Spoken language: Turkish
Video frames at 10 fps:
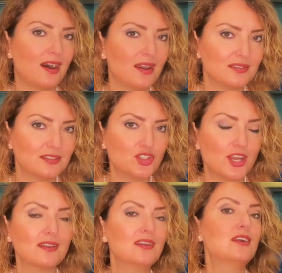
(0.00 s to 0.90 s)

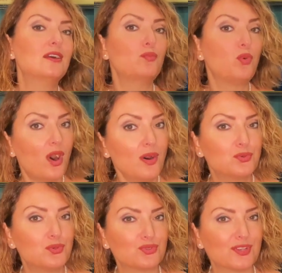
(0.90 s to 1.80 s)
ayrılacak Boğa
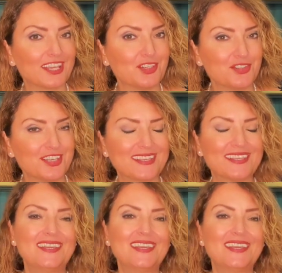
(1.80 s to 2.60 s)
burcuna geçecek.